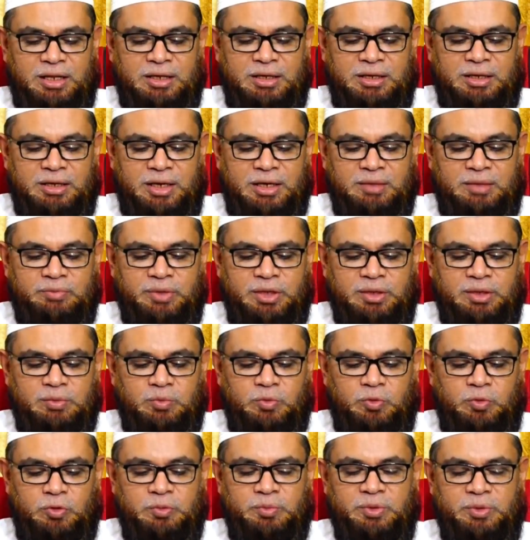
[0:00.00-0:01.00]
அதன் நன்மை
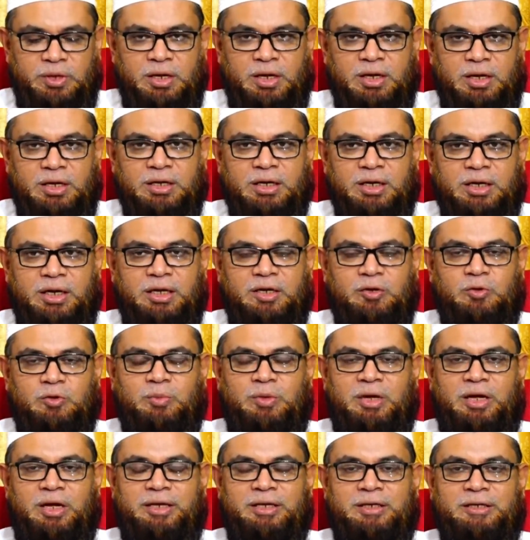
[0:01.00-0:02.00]
முழுமையாக
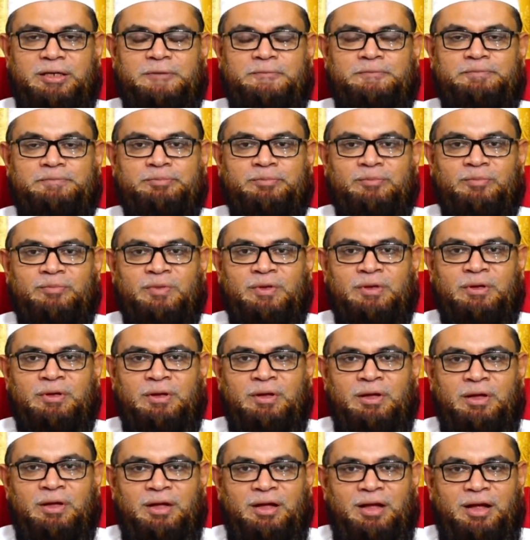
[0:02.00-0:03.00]
கிடைக்குமா என்று
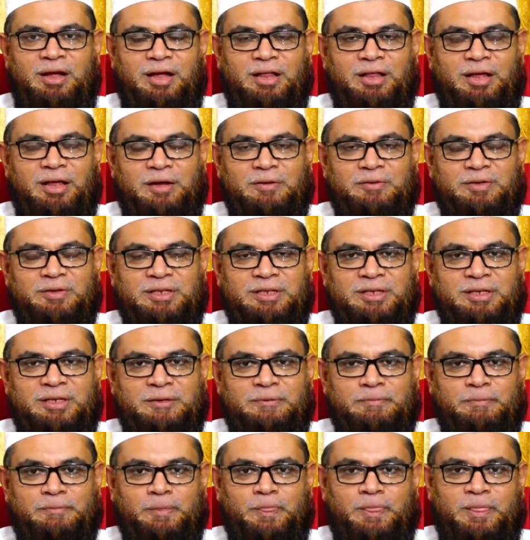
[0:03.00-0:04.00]
அதாவது
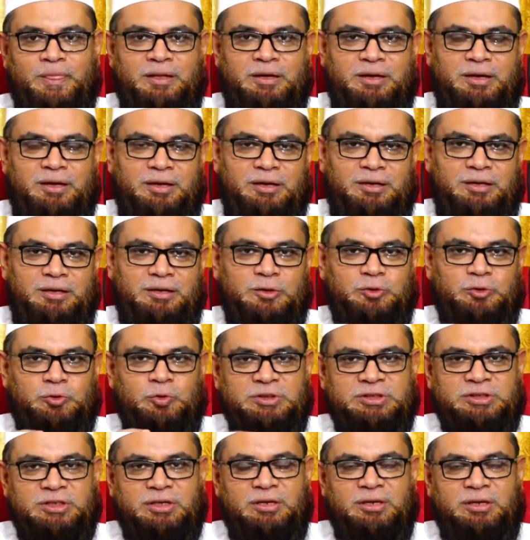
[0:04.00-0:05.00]

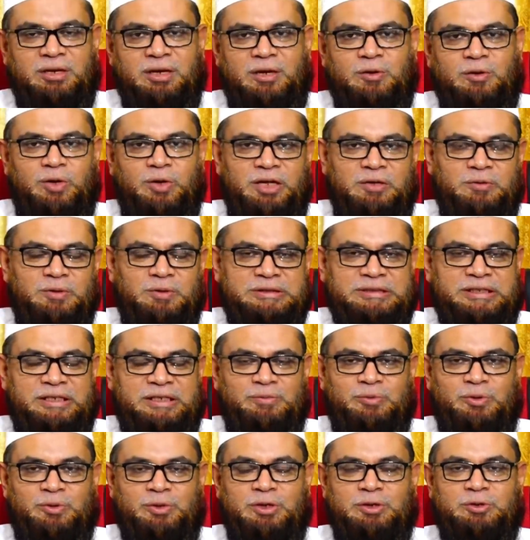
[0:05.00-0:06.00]
ரசூல் சல்லாஹ்
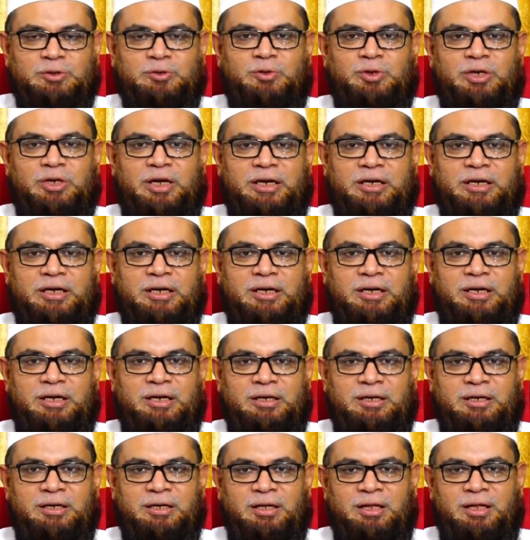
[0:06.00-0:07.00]
அலைவசல்லம் அவர்கள் சொன்னார்கள்
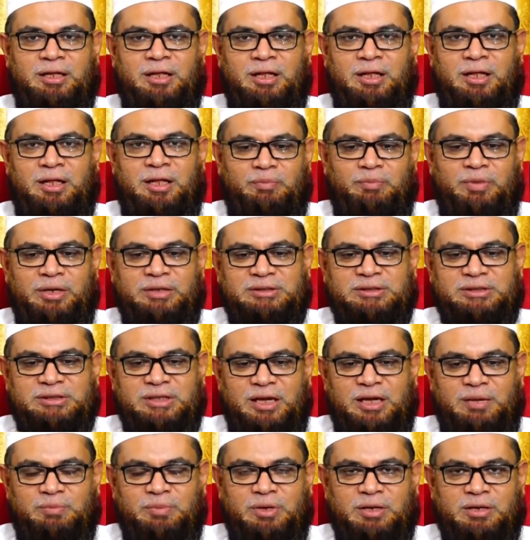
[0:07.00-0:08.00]
ம
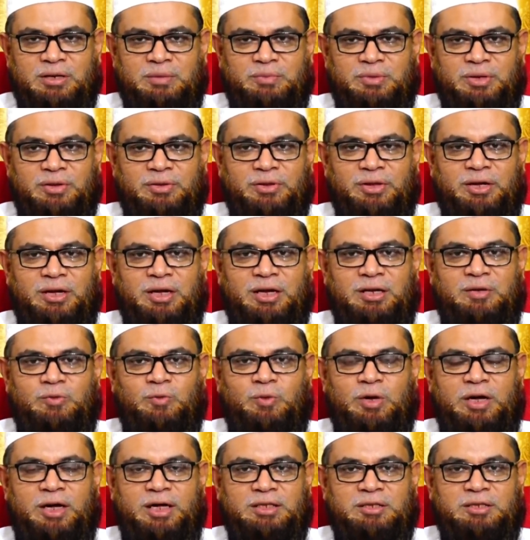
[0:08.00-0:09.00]
ரமதான்
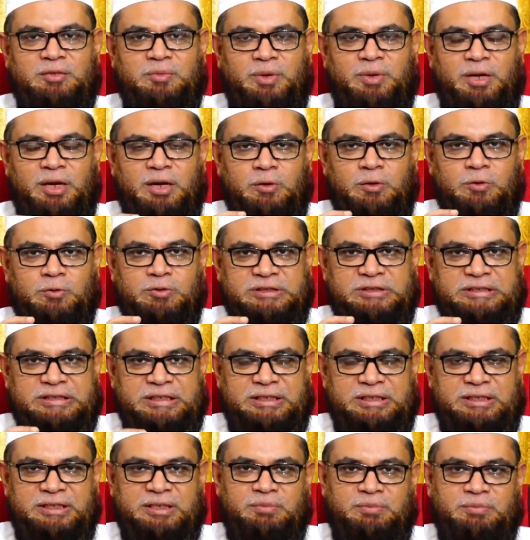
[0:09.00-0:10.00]
வ அத்பாஹு
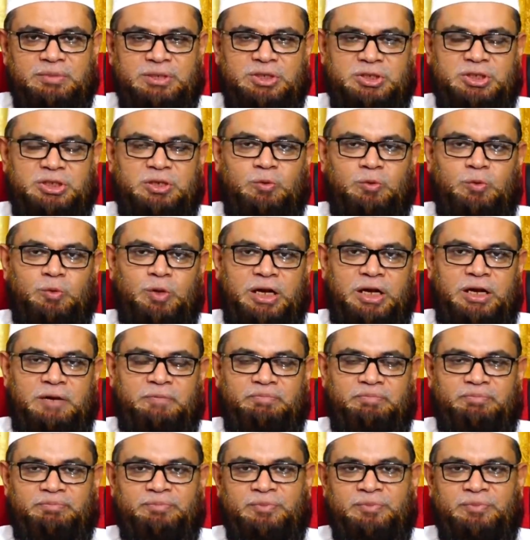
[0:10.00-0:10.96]
சித்தம் மின் ஷவ்வால்